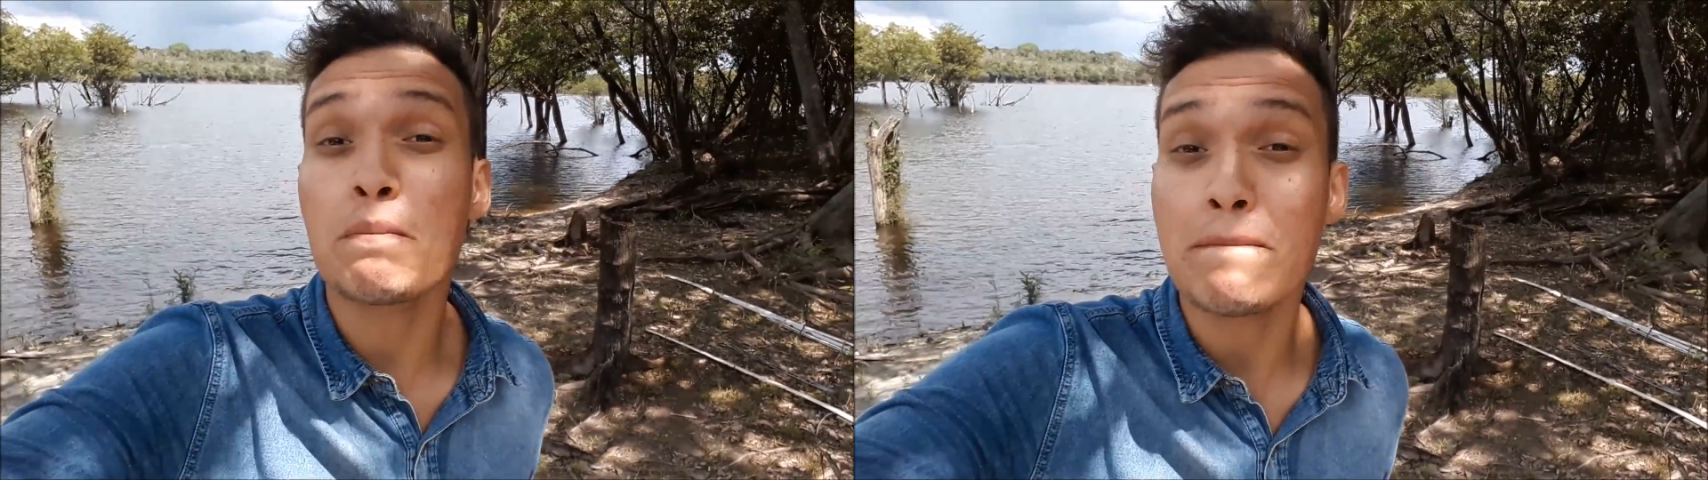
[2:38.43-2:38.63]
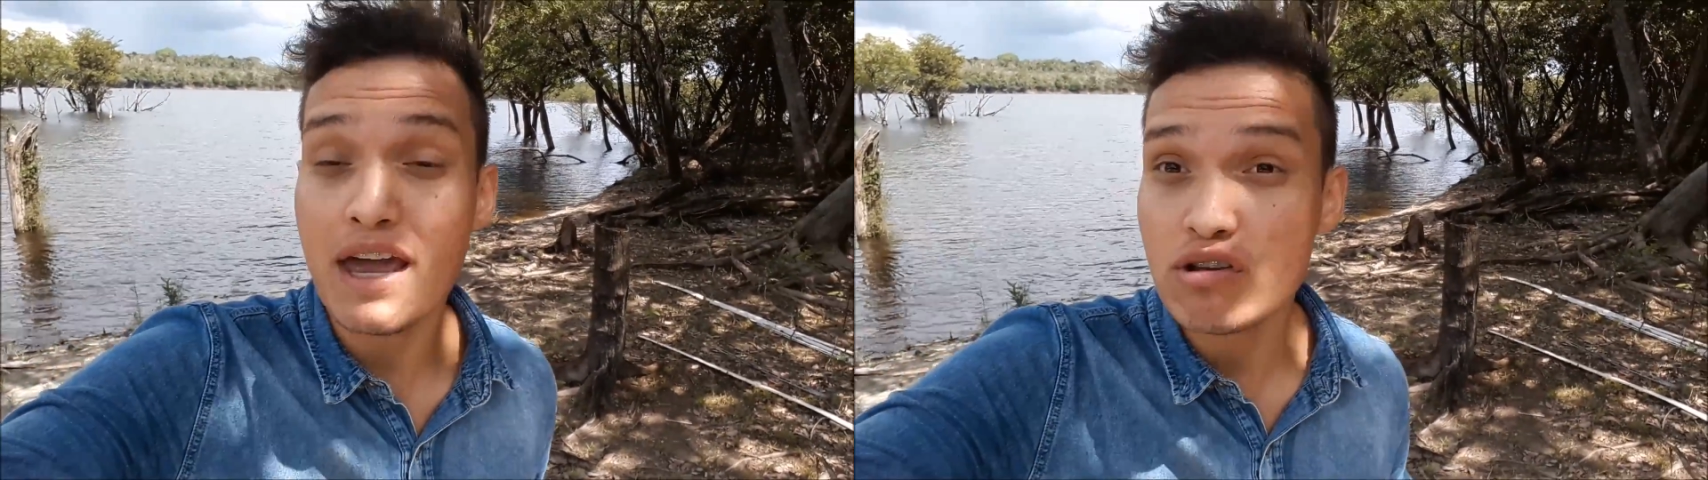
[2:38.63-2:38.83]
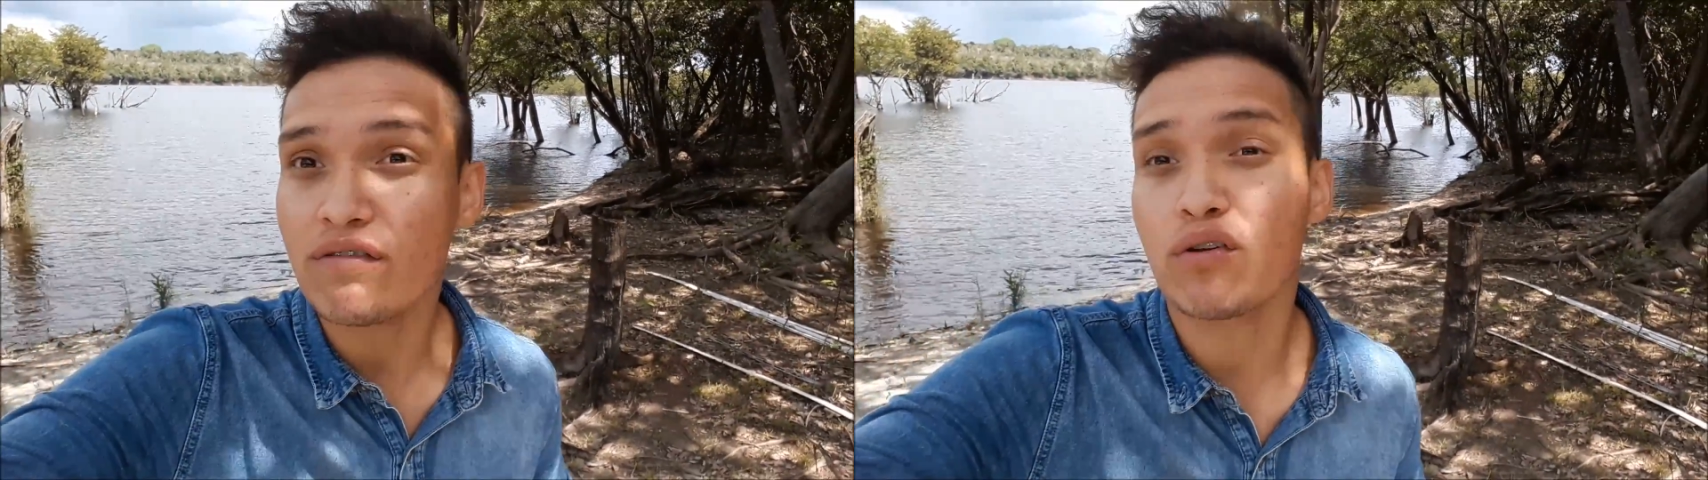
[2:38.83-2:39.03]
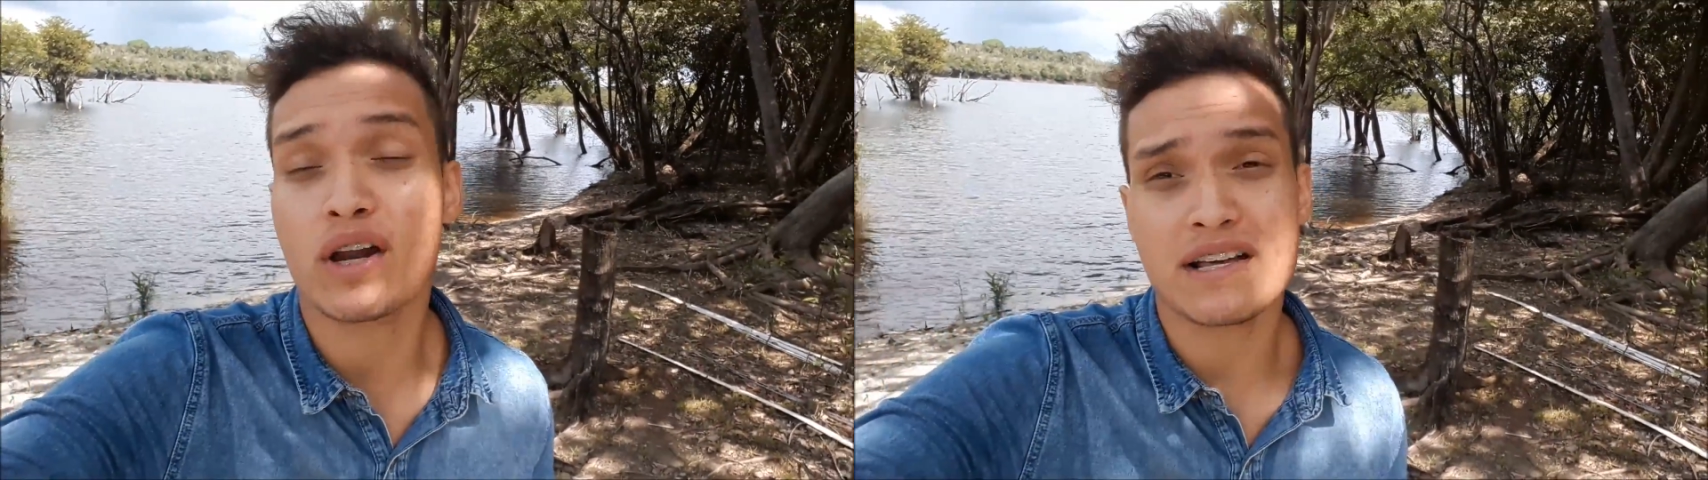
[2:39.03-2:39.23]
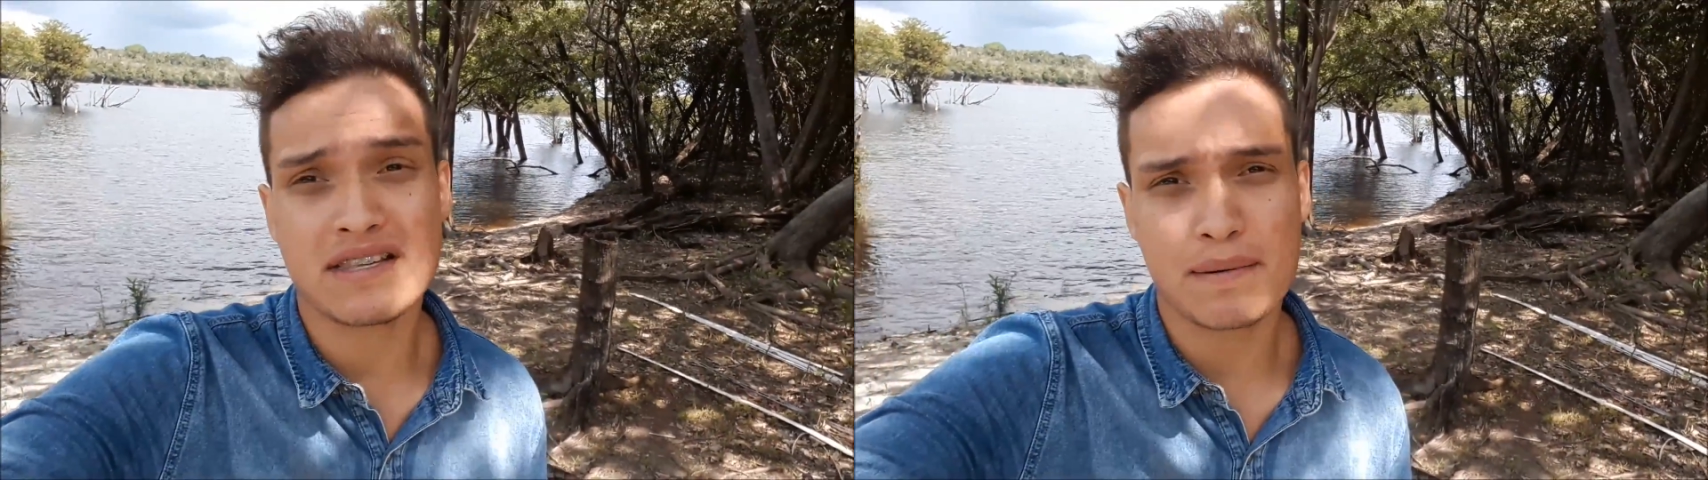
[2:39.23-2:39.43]
meio da
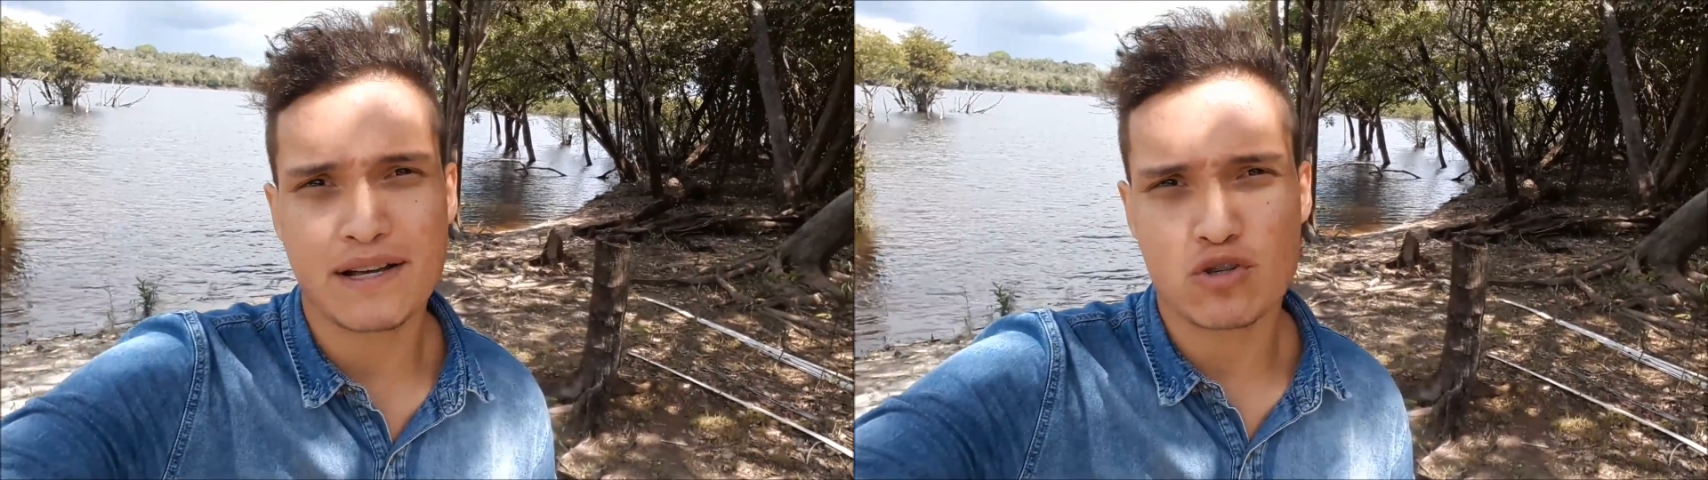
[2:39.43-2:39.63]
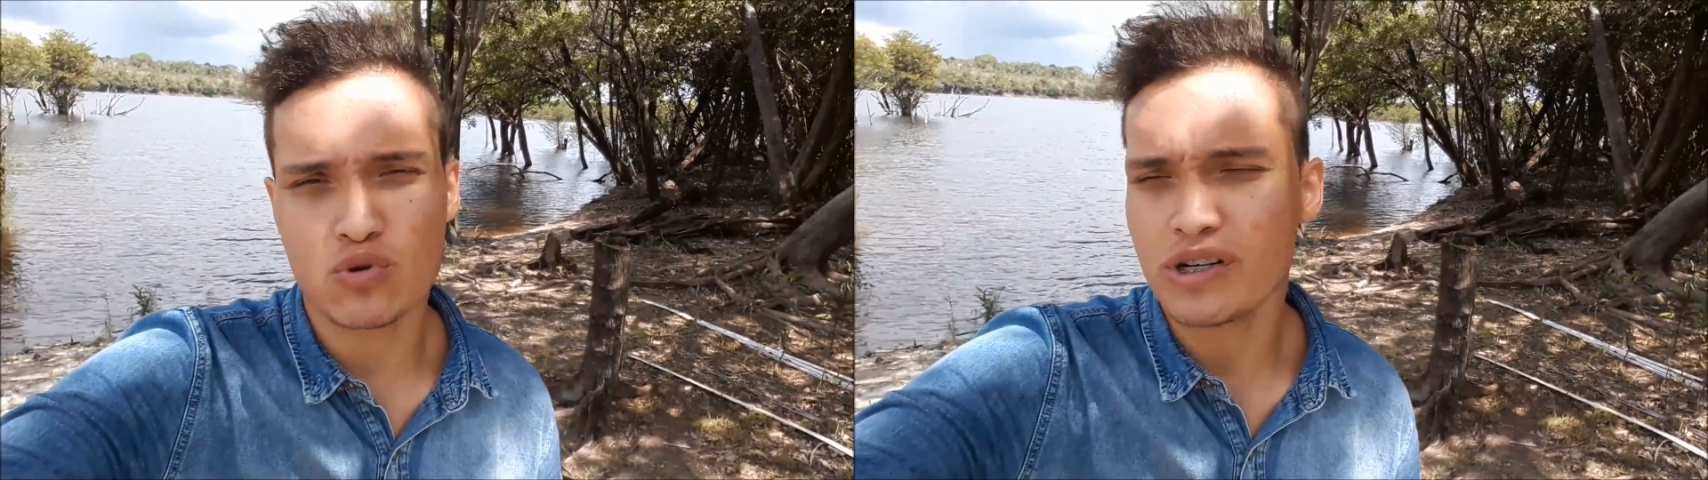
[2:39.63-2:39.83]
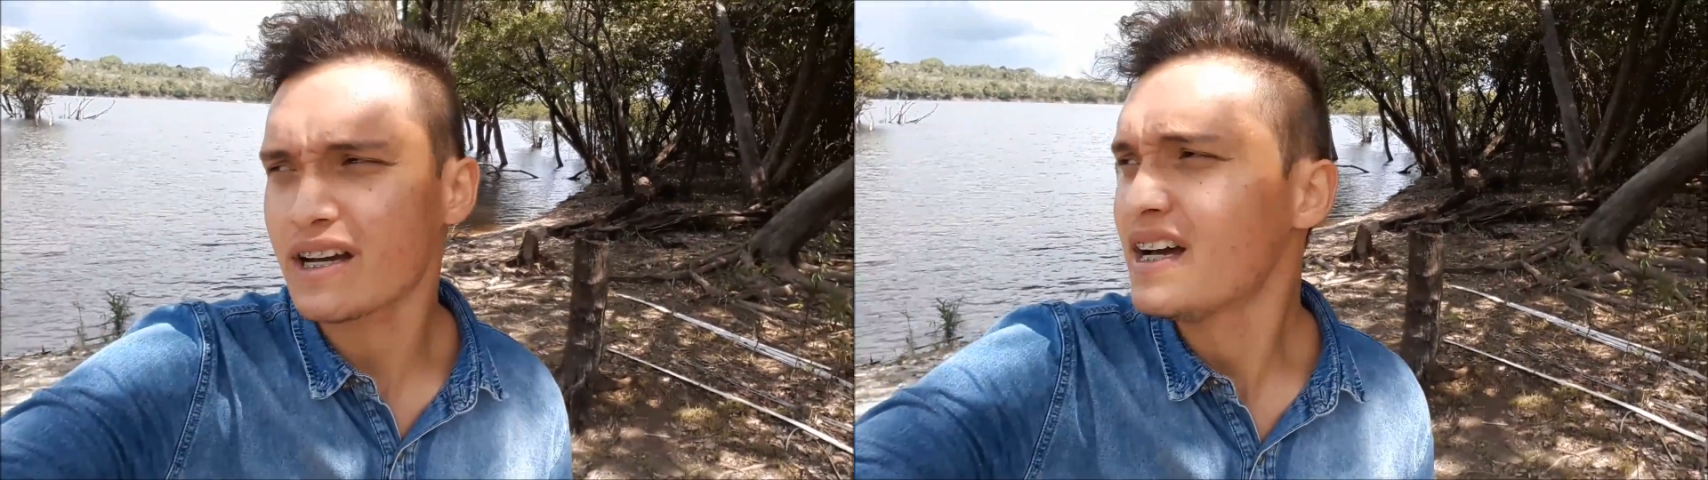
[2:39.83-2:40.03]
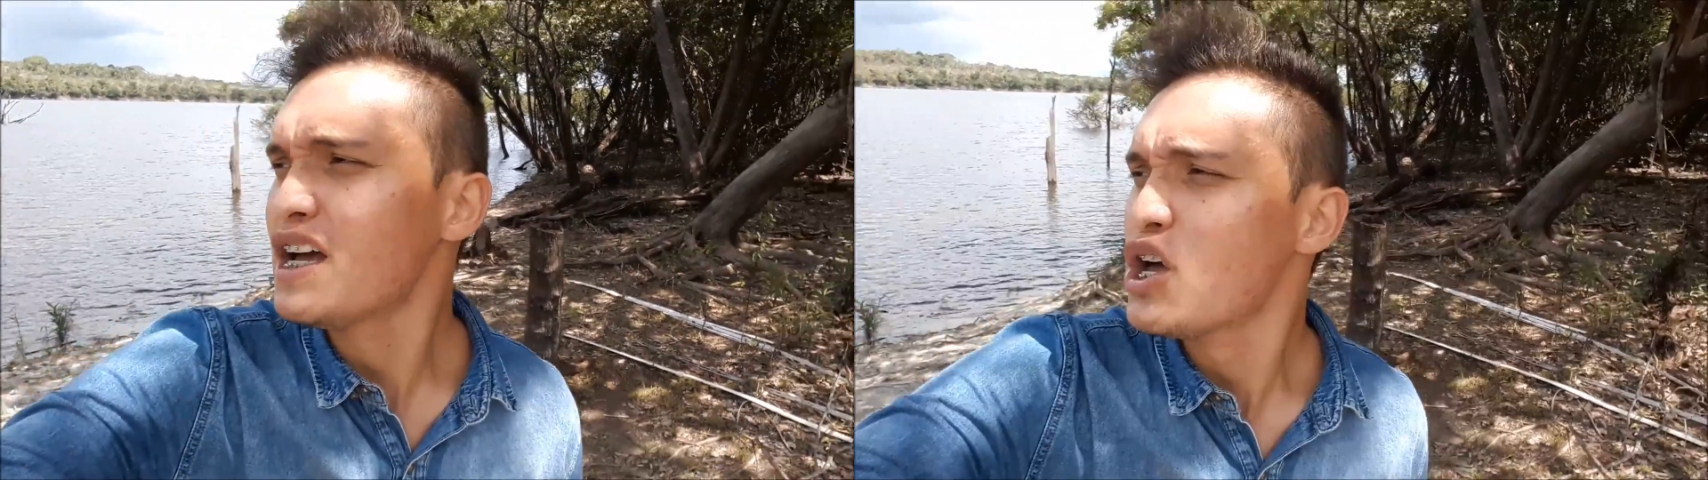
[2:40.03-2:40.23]
floresta amazônica.